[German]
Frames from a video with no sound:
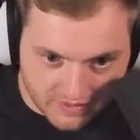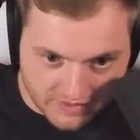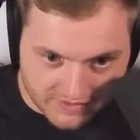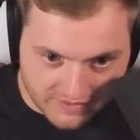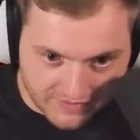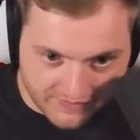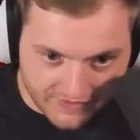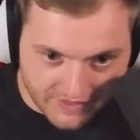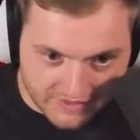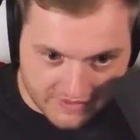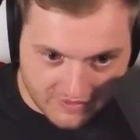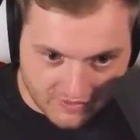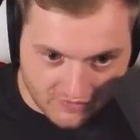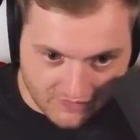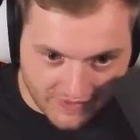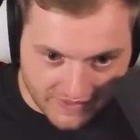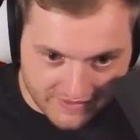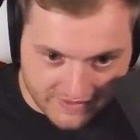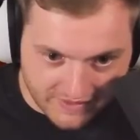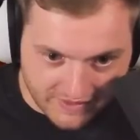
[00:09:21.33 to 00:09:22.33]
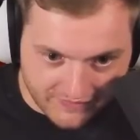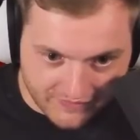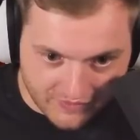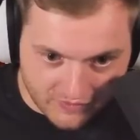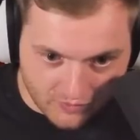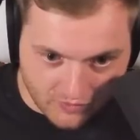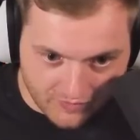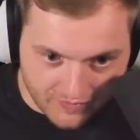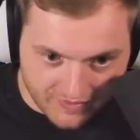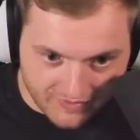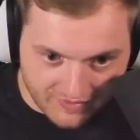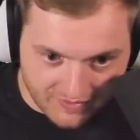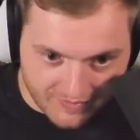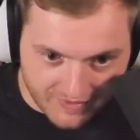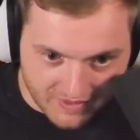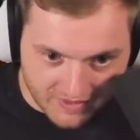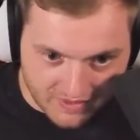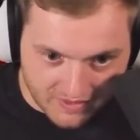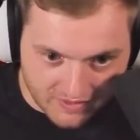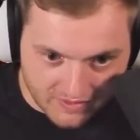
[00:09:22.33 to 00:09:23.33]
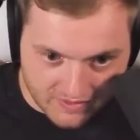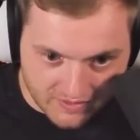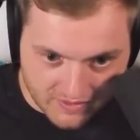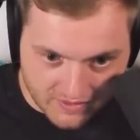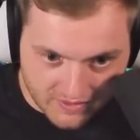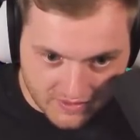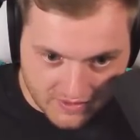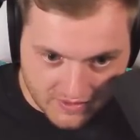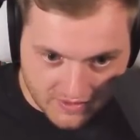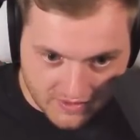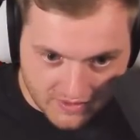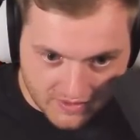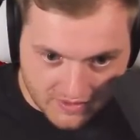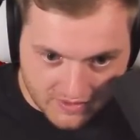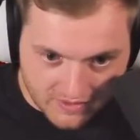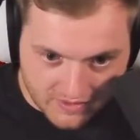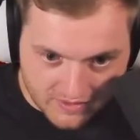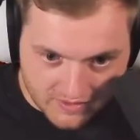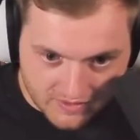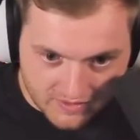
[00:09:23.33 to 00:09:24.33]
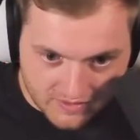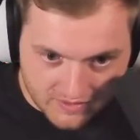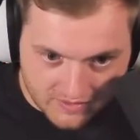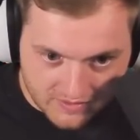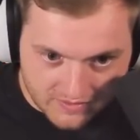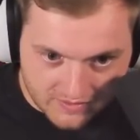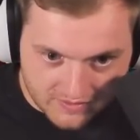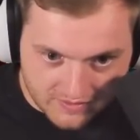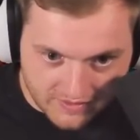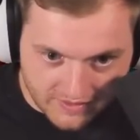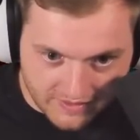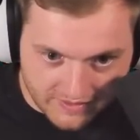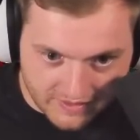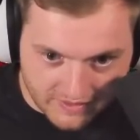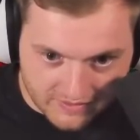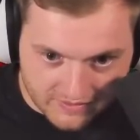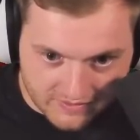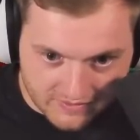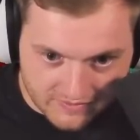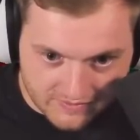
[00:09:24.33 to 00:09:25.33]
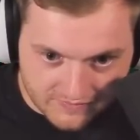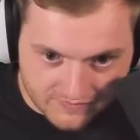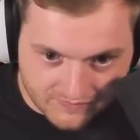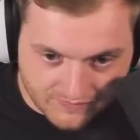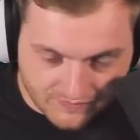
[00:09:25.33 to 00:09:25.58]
Das, wie das dann noch weitergeht, wie groß man das dann machen kann. Geheimnis ja. noch. Wir haben jetzt so eine